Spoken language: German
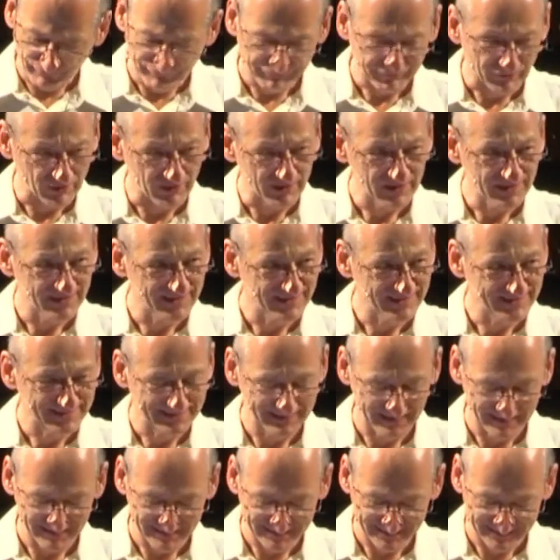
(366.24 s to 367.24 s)
Freude es
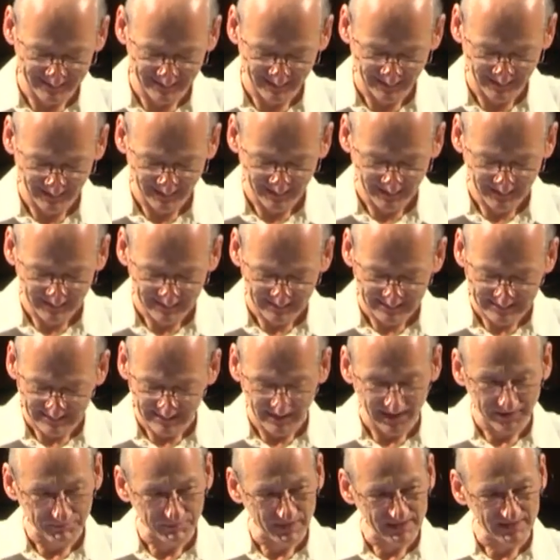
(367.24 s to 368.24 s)
ist, das
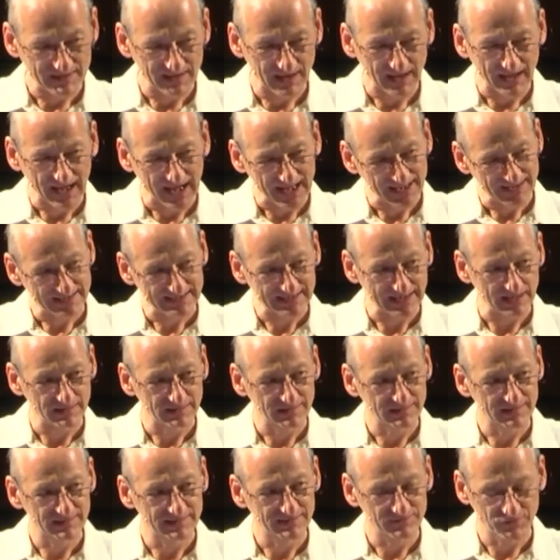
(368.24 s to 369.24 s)
Leben in seiner
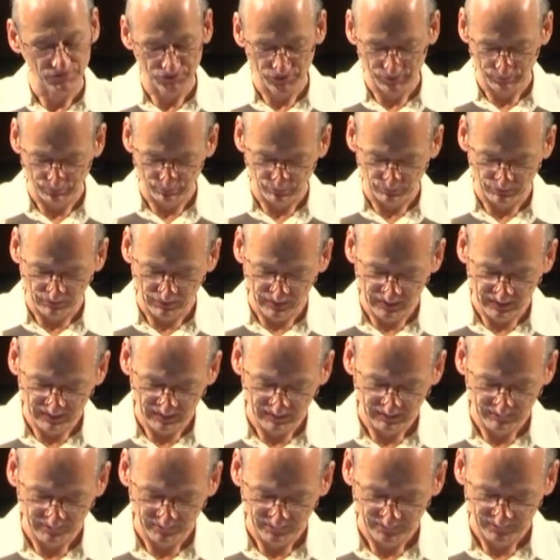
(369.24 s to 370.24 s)
Essenz zu
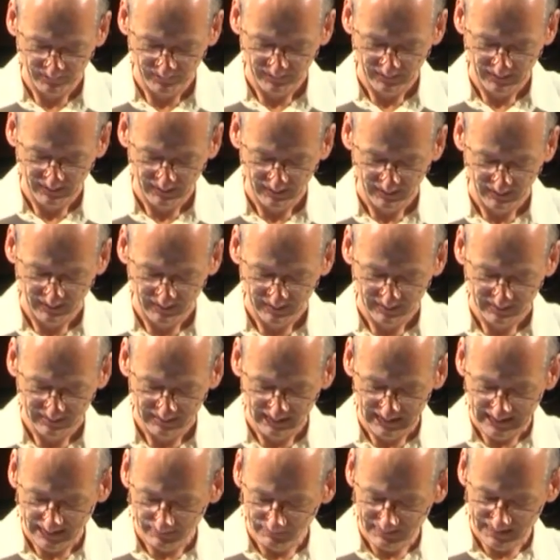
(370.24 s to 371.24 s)
spüren,
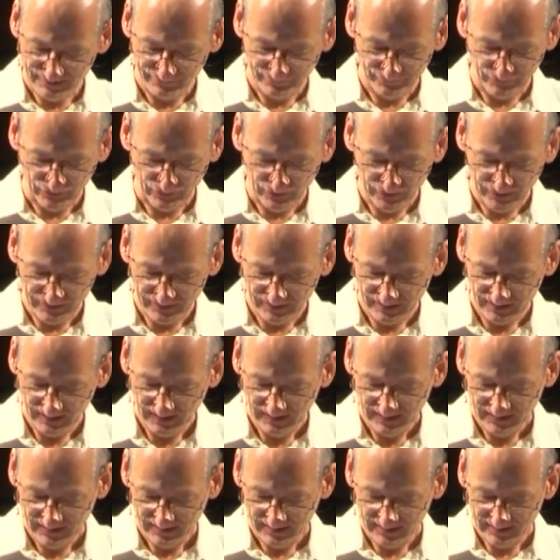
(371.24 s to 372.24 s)
die Lebensfreude
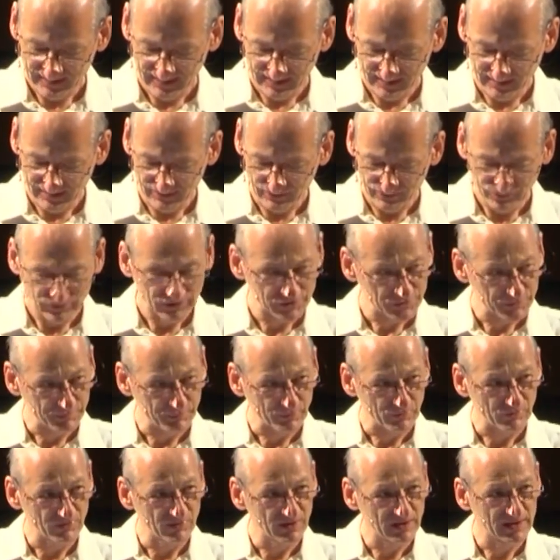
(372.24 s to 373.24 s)
in ihrer
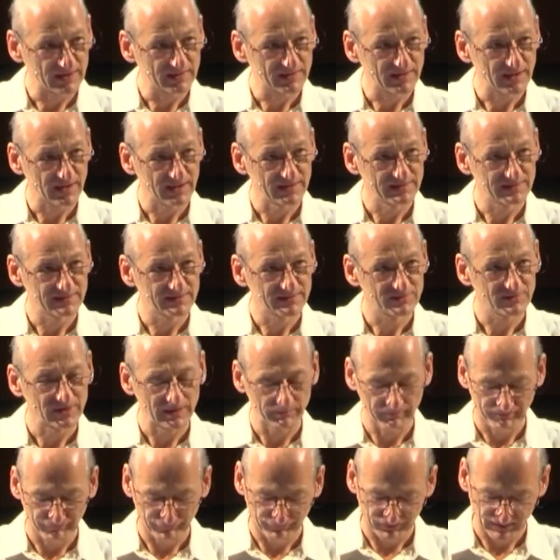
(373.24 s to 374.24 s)
Ursprünglichkeit zu
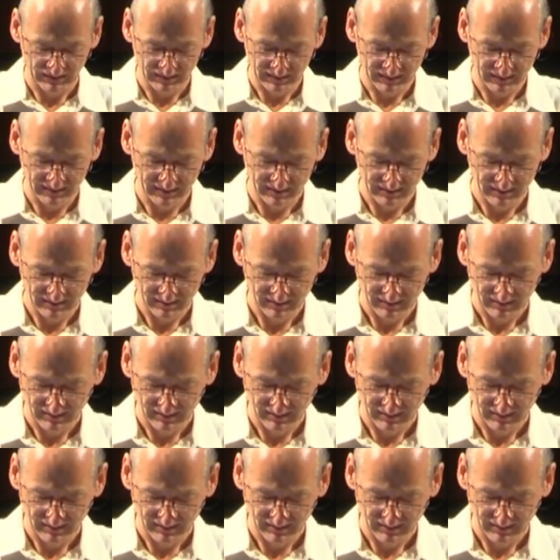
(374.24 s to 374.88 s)
empfinden.